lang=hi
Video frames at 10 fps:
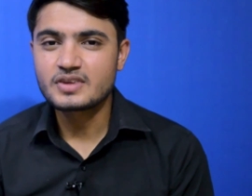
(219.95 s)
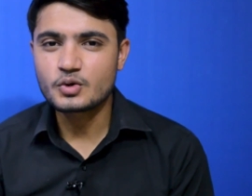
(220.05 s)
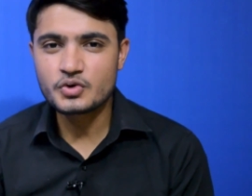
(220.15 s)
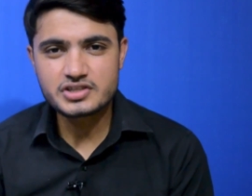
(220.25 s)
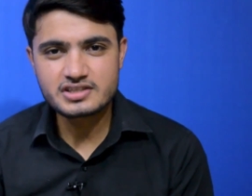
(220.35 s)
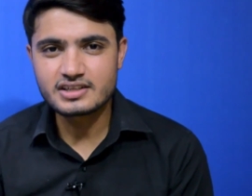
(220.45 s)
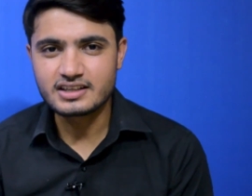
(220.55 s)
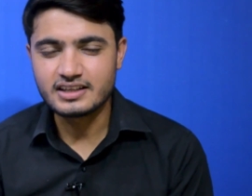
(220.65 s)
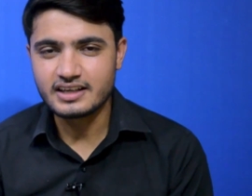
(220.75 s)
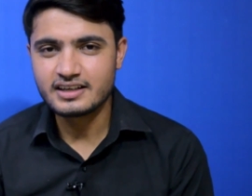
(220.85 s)
कोशिश
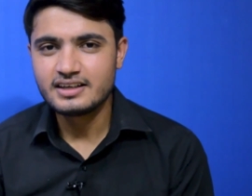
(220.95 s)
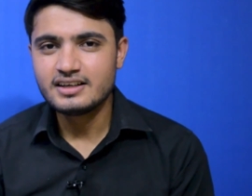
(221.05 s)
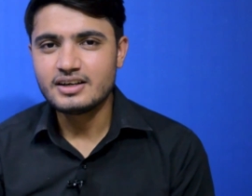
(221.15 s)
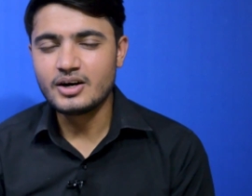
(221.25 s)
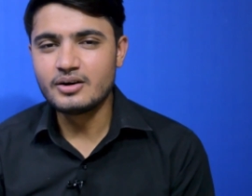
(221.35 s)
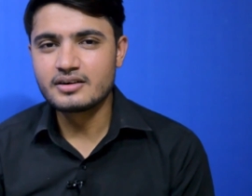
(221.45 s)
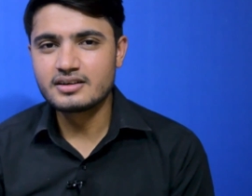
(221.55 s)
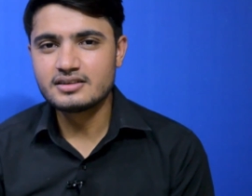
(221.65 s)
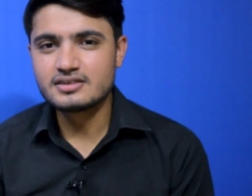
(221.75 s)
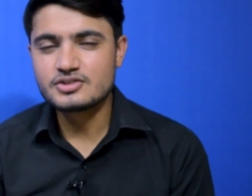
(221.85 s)
करनी है और
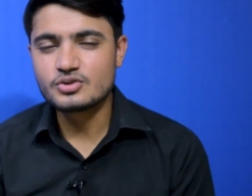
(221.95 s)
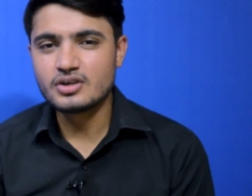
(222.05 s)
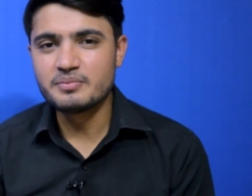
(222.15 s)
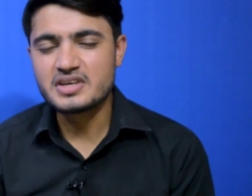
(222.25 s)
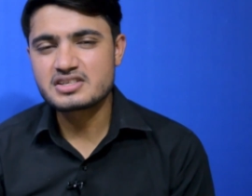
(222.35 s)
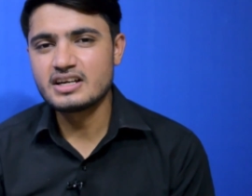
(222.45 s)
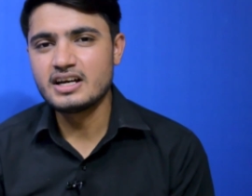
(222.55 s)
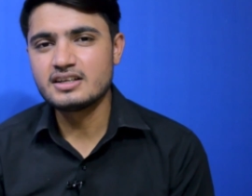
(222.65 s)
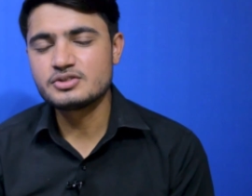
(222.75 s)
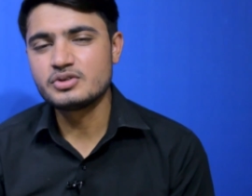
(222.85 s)
जो हमेशा
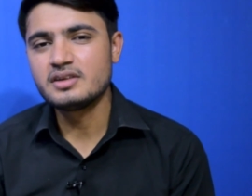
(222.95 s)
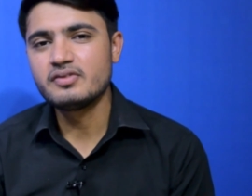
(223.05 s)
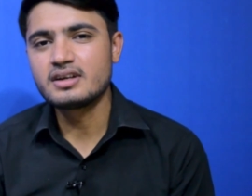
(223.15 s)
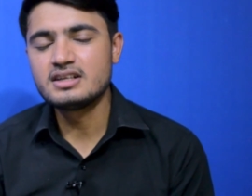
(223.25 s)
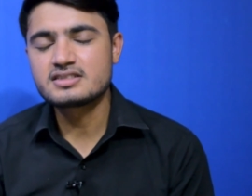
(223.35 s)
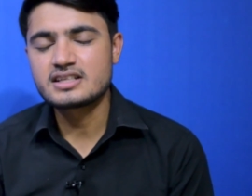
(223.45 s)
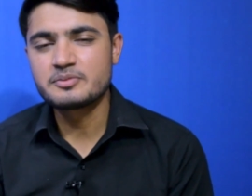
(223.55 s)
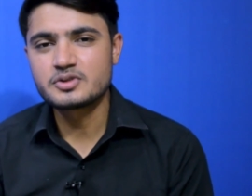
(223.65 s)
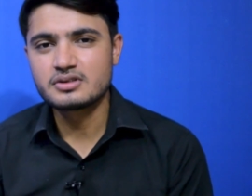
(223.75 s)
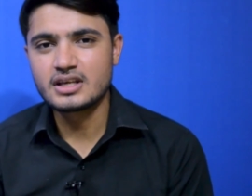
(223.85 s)
जो डिफ़िकल्ट
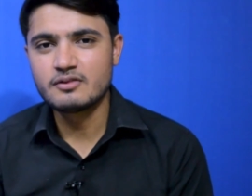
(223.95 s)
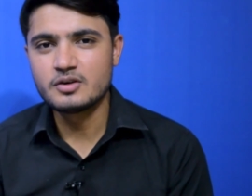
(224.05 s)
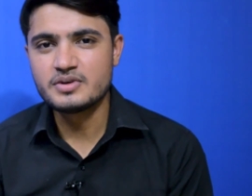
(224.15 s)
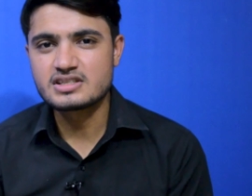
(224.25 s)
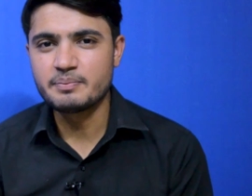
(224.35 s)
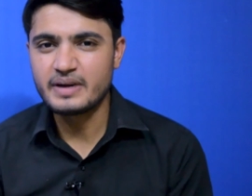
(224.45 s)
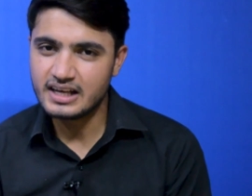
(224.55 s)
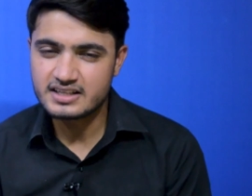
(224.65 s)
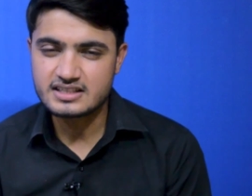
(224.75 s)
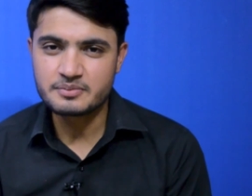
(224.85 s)
स्टेप्स होते हैं वो हमेशा
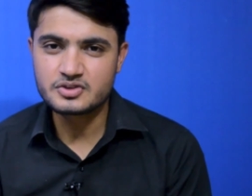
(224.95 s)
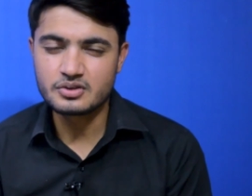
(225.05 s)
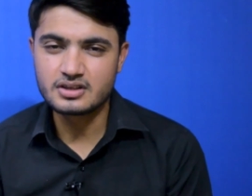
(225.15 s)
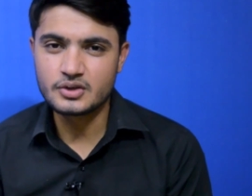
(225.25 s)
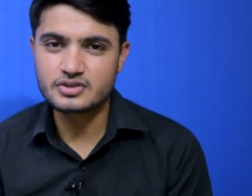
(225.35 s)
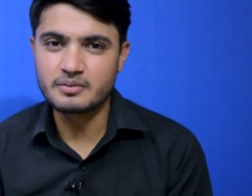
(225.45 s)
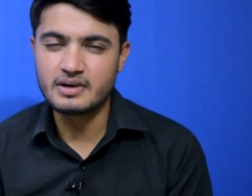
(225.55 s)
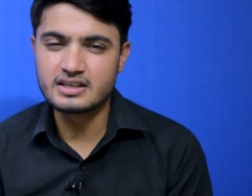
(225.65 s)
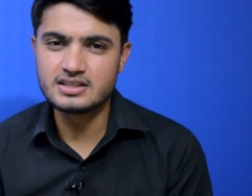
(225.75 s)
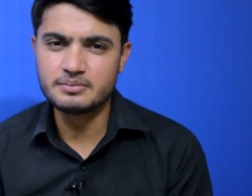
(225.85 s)
पहले स्टेप्स ही होते हैं उसके
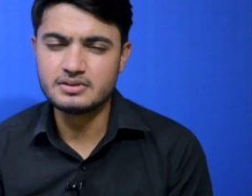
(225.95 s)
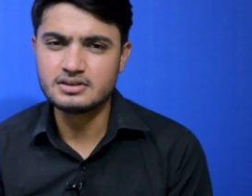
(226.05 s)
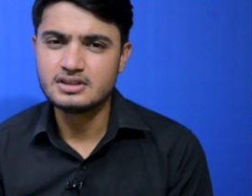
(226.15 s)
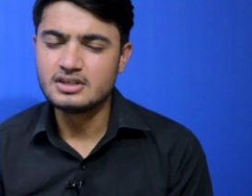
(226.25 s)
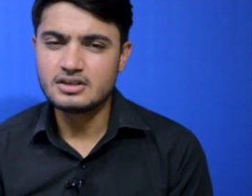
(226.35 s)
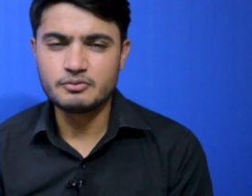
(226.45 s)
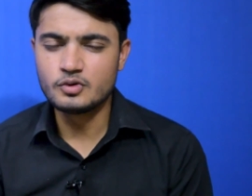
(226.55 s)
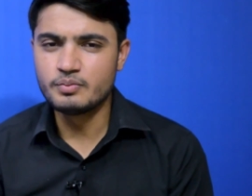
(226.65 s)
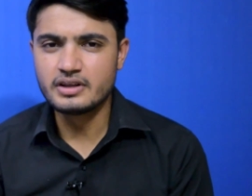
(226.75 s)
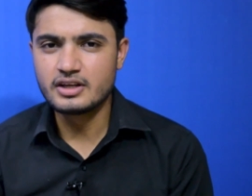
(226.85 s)
बाद जब
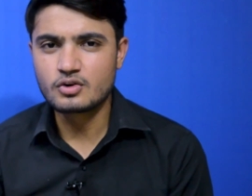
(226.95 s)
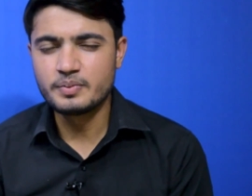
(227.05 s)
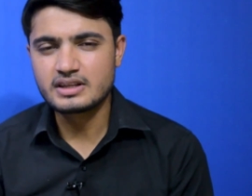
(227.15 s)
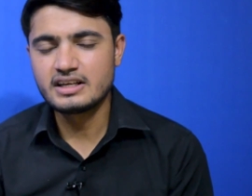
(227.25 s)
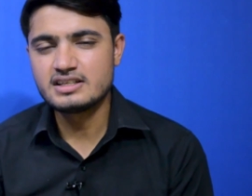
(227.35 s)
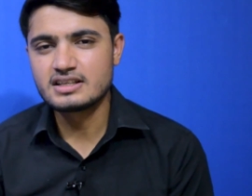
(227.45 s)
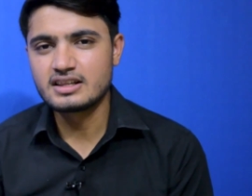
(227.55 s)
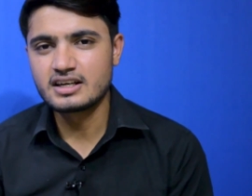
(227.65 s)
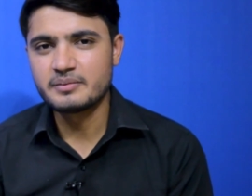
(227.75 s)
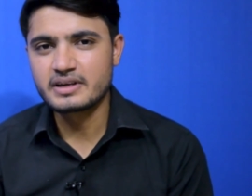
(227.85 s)
वो बंदे को पता ही नहीं
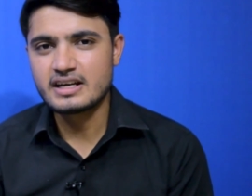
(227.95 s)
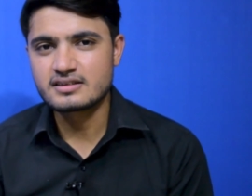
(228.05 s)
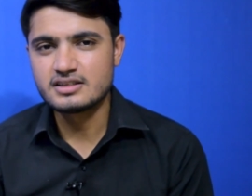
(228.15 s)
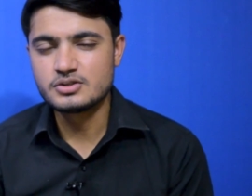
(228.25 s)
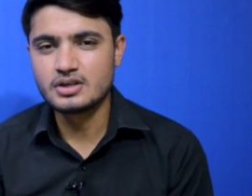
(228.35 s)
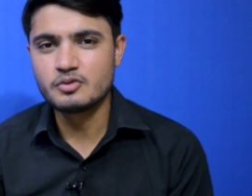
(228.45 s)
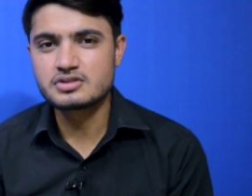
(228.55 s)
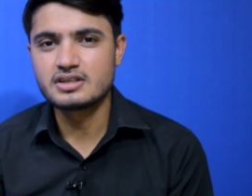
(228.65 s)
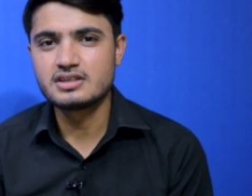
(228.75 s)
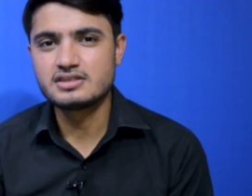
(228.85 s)
चलता कि मैं कैसे जो है वो
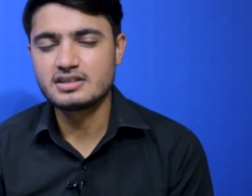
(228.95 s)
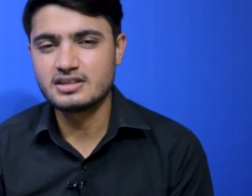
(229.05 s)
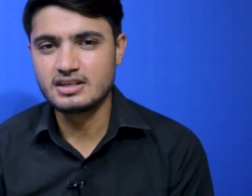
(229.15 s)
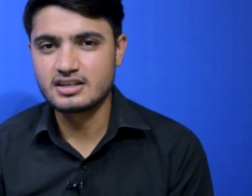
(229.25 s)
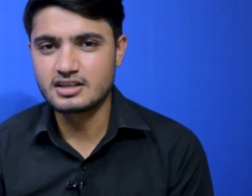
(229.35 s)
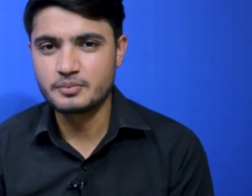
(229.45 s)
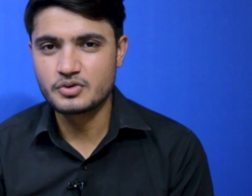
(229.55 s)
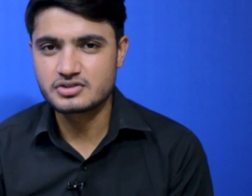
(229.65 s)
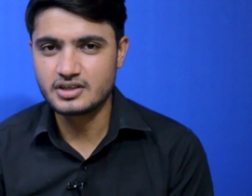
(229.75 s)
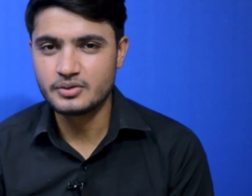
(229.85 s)
चढ़ते चढ़ते यहाँ तक
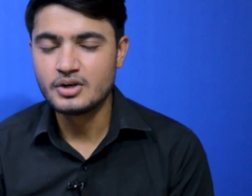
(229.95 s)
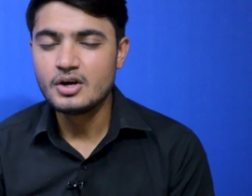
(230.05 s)
पहुँच गया हूँ